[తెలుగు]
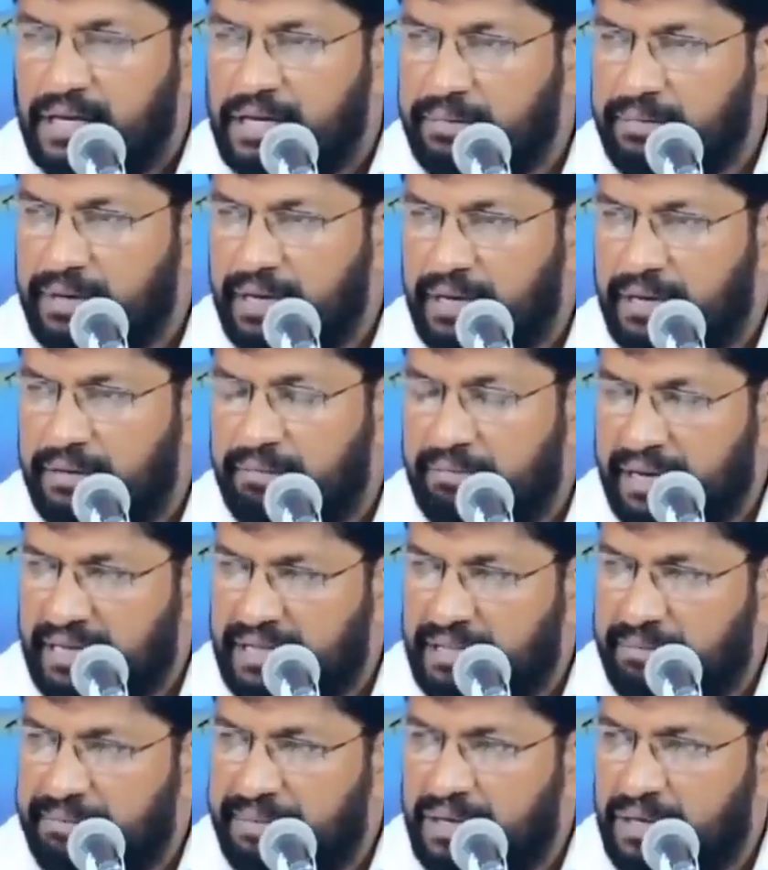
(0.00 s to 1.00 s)
ఈమె
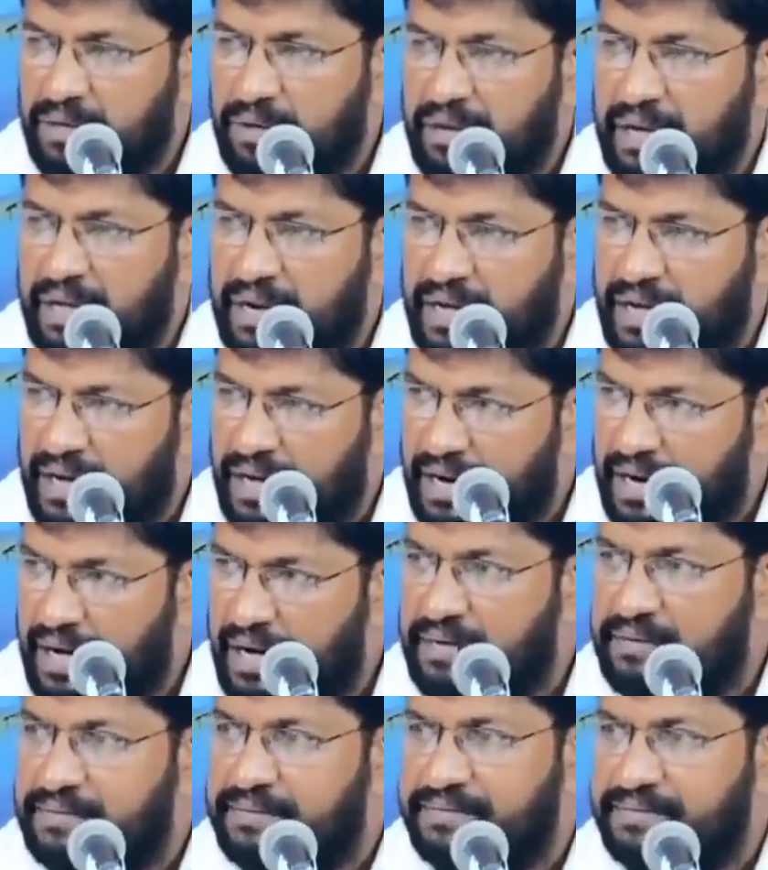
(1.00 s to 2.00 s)
భర్త పేరు ఎల్కానా
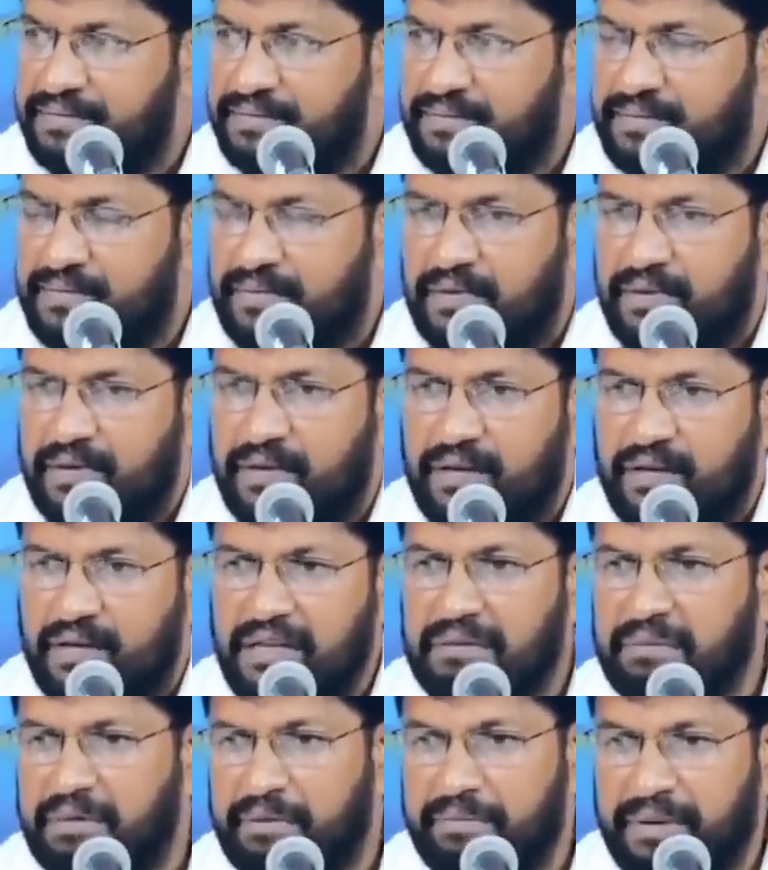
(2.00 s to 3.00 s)

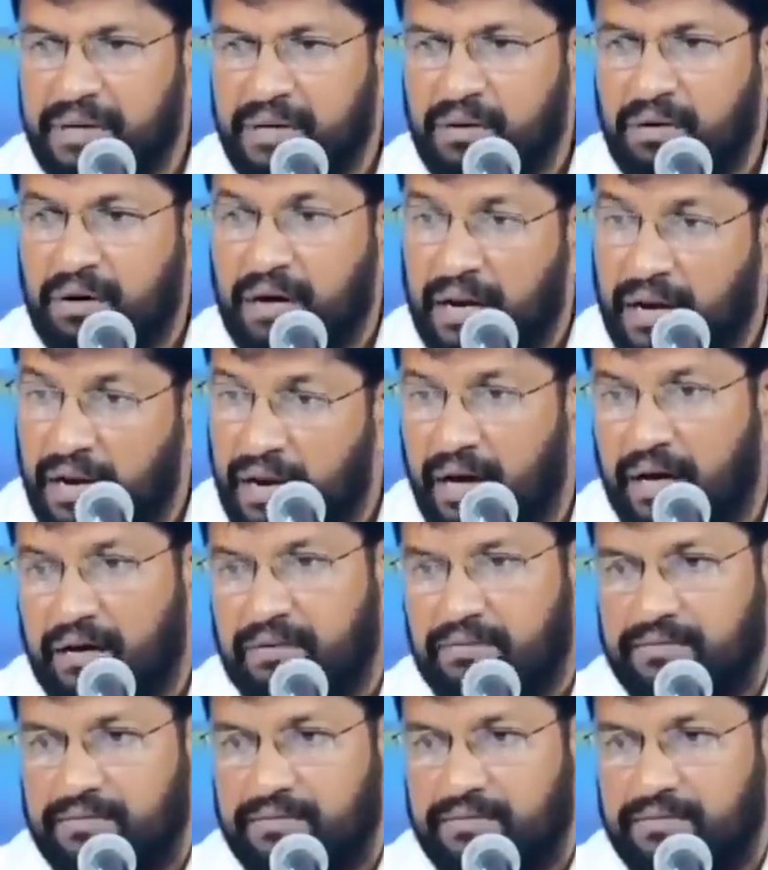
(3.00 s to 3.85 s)
ఈమె పేరు హన్నా